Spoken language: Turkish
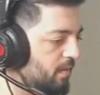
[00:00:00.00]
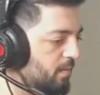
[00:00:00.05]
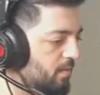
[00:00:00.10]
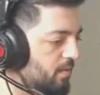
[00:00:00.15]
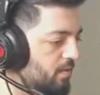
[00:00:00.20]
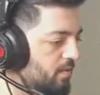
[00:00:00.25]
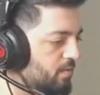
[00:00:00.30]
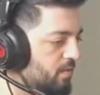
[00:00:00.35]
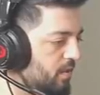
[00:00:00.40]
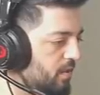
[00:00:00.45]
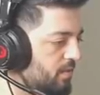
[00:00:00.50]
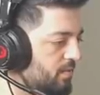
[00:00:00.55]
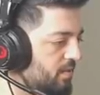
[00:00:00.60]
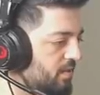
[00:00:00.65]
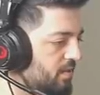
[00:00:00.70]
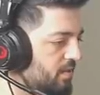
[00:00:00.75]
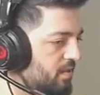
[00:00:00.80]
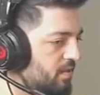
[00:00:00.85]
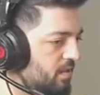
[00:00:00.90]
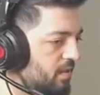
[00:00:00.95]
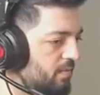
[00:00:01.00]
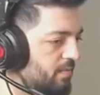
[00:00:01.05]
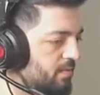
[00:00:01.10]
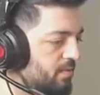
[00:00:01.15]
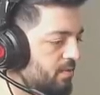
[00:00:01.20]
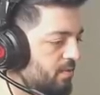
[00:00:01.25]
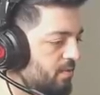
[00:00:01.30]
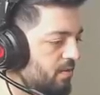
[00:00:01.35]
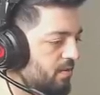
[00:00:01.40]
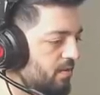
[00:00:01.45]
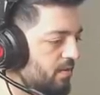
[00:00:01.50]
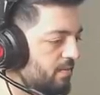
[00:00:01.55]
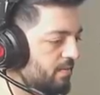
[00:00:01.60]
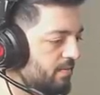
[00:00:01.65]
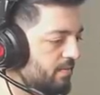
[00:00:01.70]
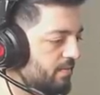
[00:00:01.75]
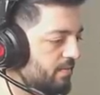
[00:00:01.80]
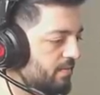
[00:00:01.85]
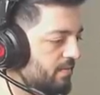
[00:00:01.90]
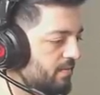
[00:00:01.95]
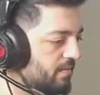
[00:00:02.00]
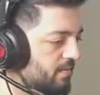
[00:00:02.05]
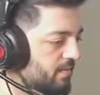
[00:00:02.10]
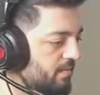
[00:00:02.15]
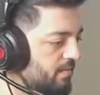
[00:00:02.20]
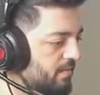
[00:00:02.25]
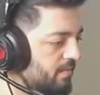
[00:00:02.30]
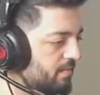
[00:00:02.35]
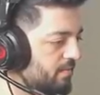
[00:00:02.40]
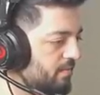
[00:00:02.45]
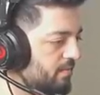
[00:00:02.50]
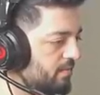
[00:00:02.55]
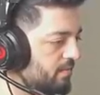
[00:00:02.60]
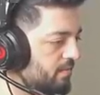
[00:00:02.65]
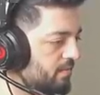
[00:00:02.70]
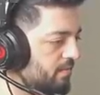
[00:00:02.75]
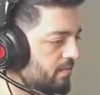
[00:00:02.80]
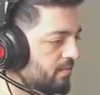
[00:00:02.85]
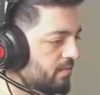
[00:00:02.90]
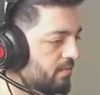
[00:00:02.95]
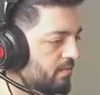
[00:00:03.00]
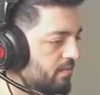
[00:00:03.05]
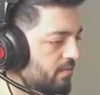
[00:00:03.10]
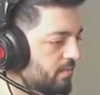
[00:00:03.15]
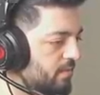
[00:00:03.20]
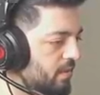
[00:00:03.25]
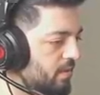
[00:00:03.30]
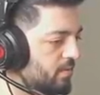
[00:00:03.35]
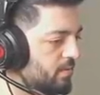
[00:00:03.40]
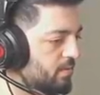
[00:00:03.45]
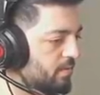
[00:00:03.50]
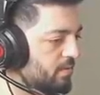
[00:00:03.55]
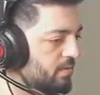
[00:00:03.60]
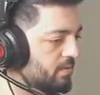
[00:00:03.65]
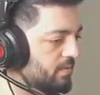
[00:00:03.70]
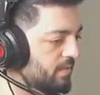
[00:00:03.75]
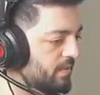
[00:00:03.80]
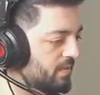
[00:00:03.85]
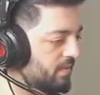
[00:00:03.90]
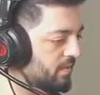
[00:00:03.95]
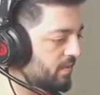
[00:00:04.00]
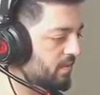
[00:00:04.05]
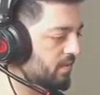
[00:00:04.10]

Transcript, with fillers: M762 ister mi çocuk adam? İsterim. Bak buraya o zaman.